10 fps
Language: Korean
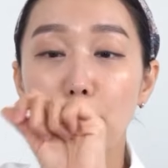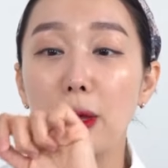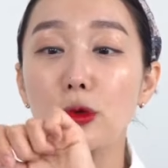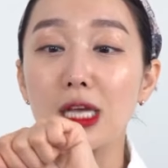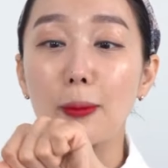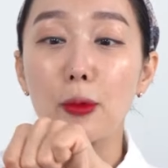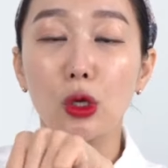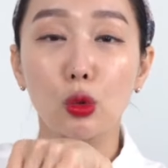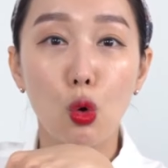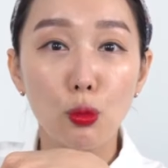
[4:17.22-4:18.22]
심지어 피부
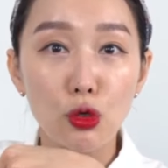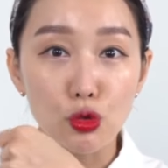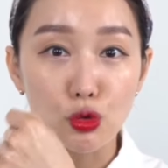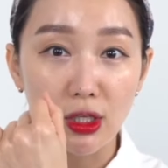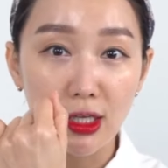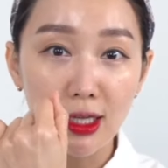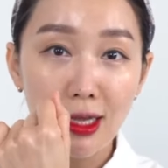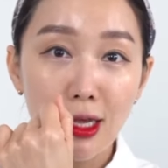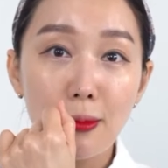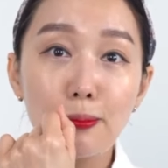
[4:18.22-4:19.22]
장벽에 도움을 줄 수 있는
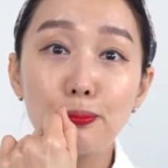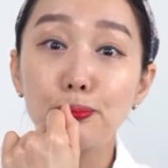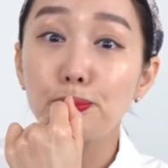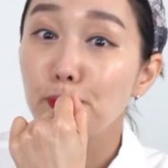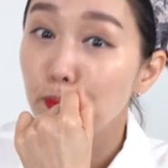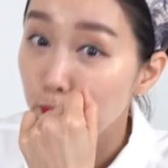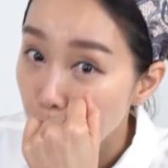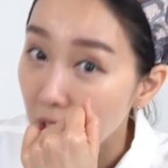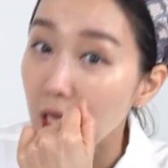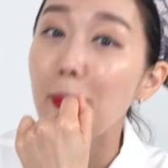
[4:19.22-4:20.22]
프로바이오틱스.
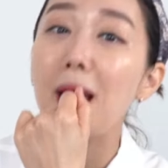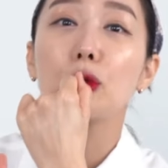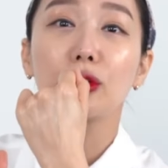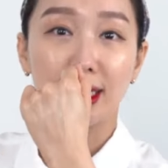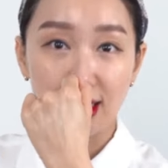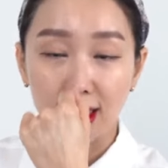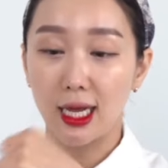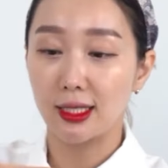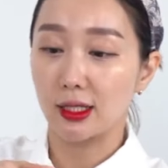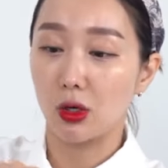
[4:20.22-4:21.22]

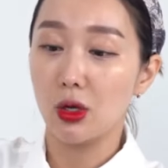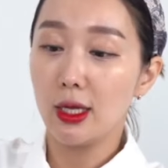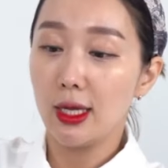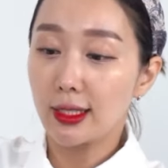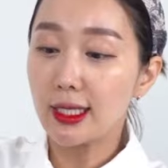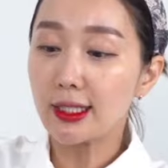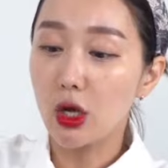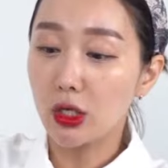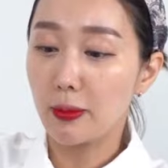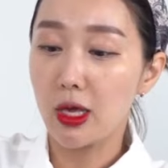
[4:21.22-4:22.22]
프리바이오틱스까지 해서 네.
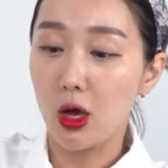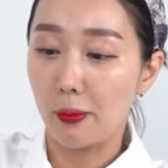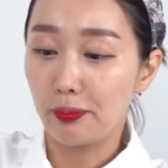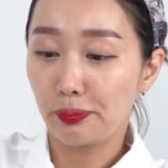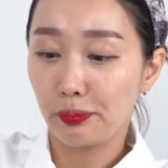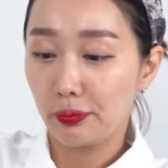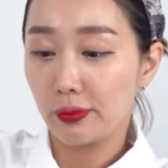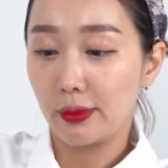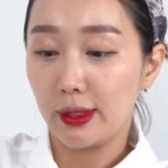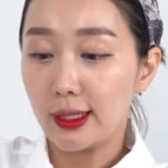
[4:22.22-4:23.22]
끈적임이요.
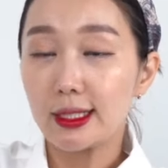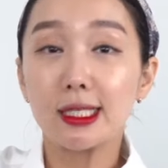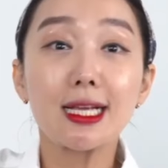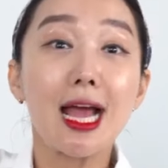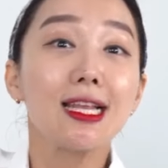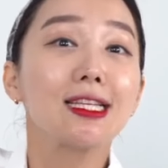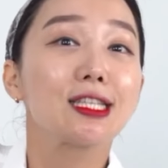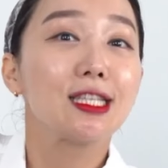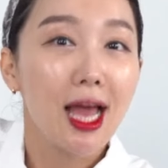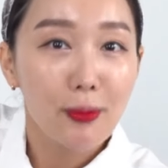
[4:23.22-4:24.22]
시간이
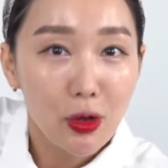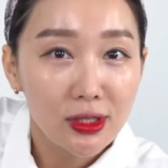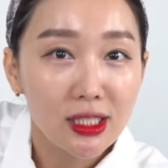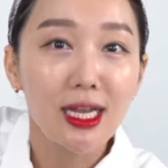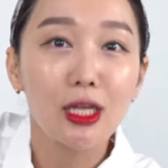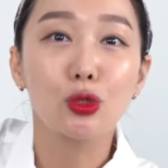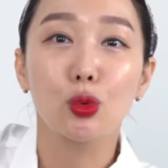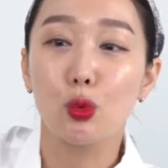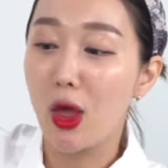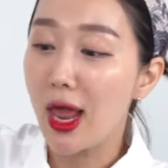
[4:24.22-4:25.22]
지나면
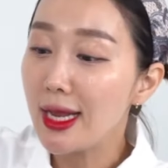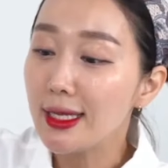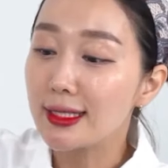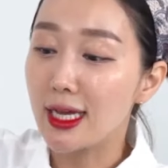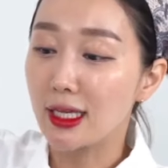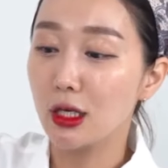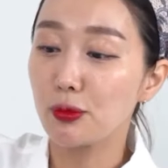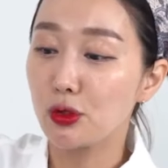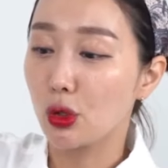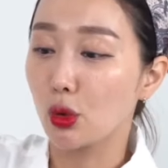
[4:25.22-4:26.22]
지날수록 굉장히
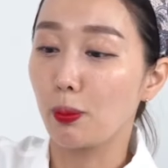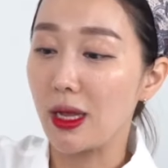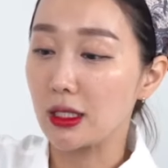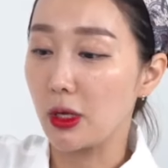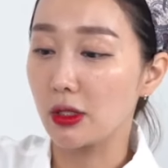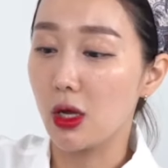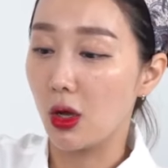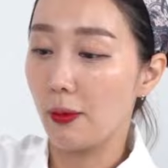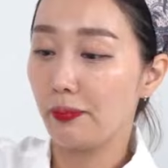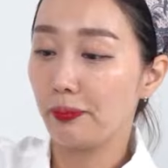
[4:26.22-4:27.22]
흡수력이
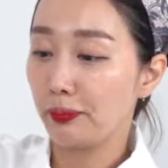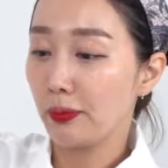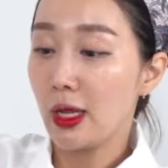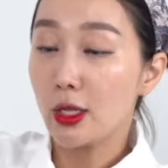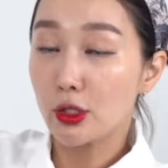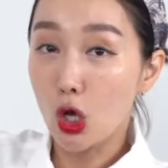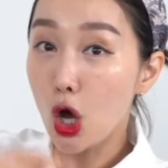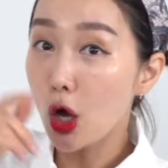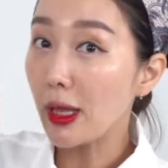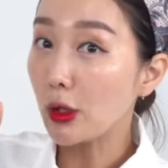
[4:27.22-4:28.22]
높아지면서 맞아요.
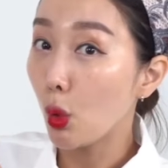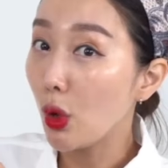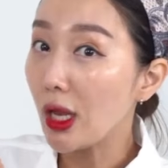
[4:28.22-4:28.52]
처음에는